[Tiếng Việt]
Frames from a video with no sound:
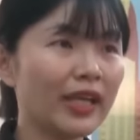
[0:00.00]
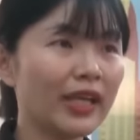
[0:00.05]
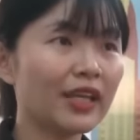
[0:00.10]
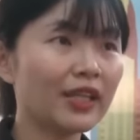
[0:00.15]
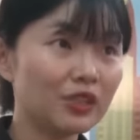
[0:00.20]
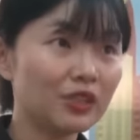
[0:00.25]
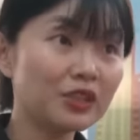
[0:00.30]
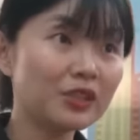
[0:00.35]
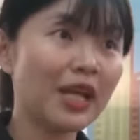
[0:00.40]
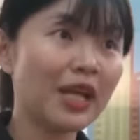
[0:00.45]
quán
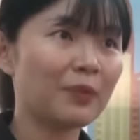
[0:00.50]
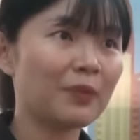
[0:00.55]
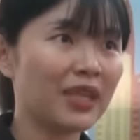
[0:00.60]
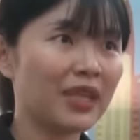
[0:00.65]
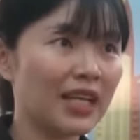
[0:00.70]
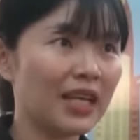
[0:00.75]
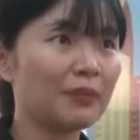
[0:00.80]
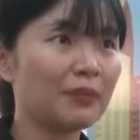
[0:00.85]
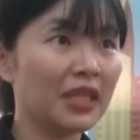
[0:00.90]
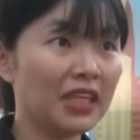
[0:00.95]
các nước, đặc
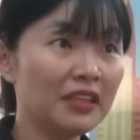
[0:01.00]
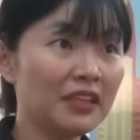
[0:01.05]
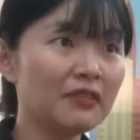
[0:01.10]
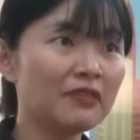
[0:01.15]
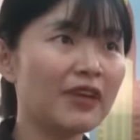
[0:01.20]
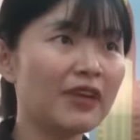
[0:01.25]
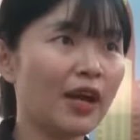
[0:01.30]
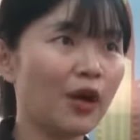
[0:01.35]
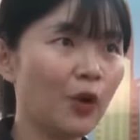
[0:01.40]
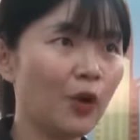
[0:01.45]
biệt là Mỹ
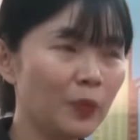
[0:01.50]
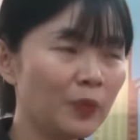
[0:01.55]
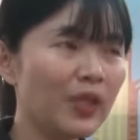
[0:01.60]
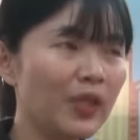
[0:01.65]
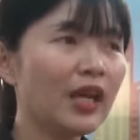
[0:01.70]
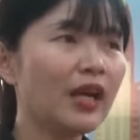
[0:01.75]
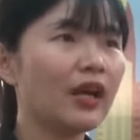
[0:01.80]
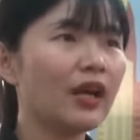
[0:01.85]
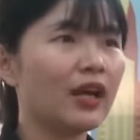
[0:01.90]
và Úc,